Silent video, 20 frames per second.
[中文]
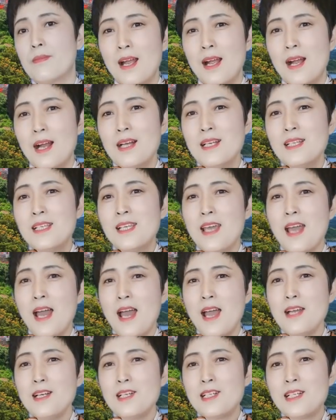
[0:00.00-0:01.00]
而且
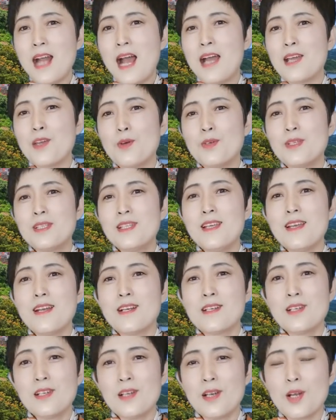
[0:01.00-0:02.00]
还煞有介
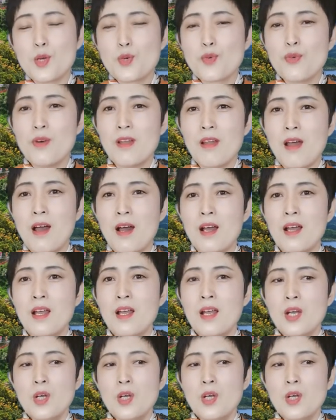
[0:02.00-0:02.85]
事的说呢，